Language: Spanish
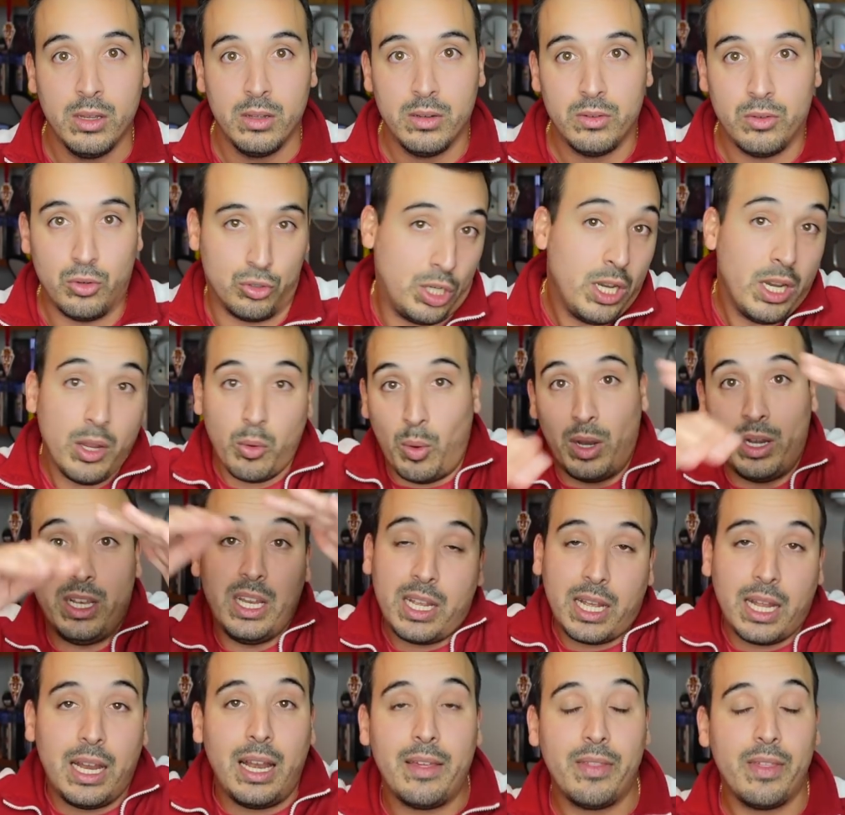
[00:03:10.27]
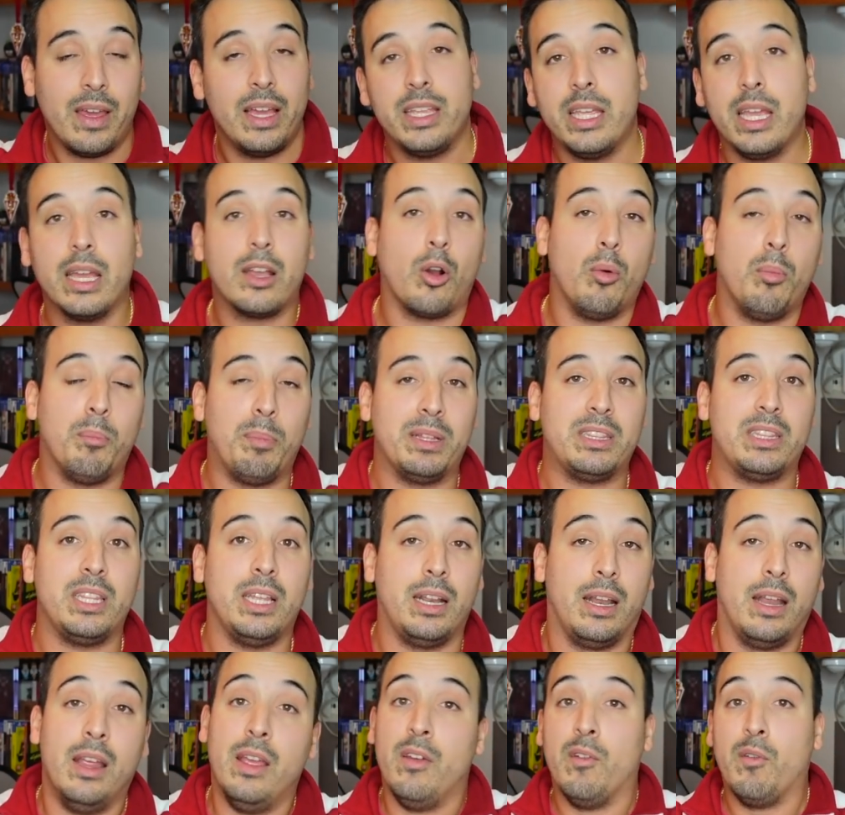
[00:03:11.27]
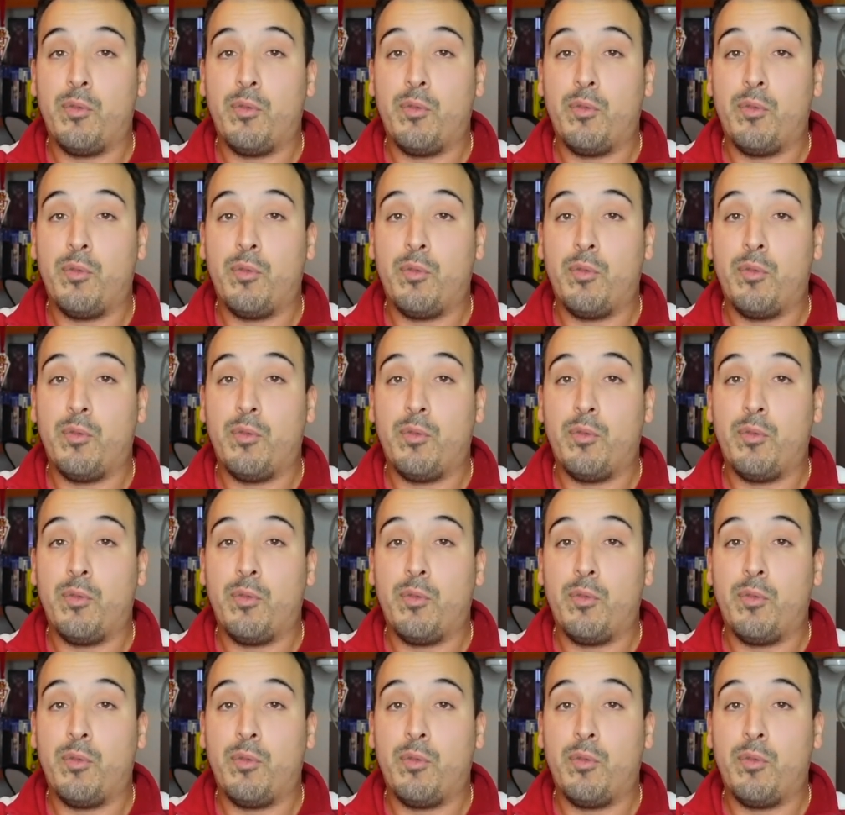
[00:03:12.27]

No sé, igual que la idea ya es competir